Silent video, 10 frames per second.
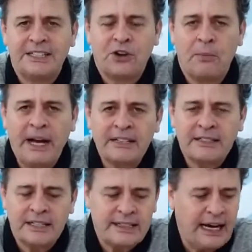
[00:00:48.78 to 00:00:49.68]
Como é que
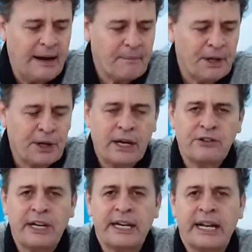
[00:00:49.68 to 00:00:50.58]
você está? Eu quero
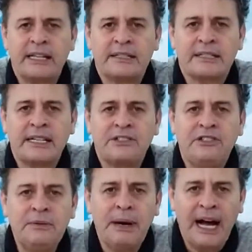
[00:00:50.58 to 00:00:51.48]
te agradecer
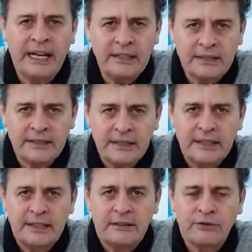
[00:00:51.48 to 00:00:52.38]
demais
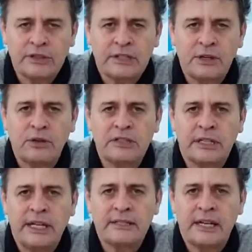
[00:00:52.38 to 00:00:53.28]
você
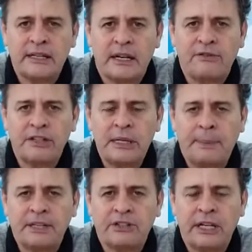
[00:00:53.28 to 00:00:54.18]
conceder essa entrevista
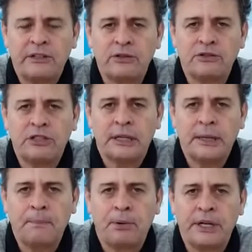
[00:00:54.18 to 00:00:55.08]
para a gente um dia
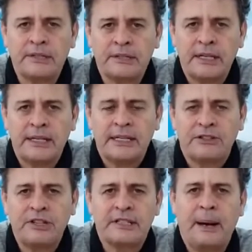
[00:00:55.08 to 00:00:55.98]
depois
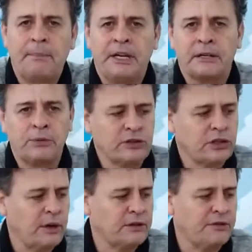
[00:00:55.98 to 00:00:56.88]
de sabermos
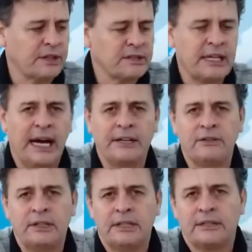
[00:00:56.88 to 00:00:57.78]
que o
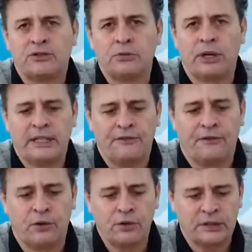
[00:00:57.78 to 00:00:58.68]
adversário do
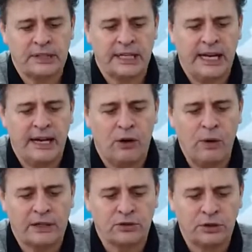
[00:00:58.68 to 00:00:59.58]
Botafogo será
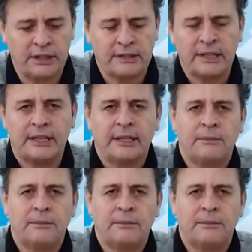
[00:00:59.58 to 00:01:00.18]
o Azures.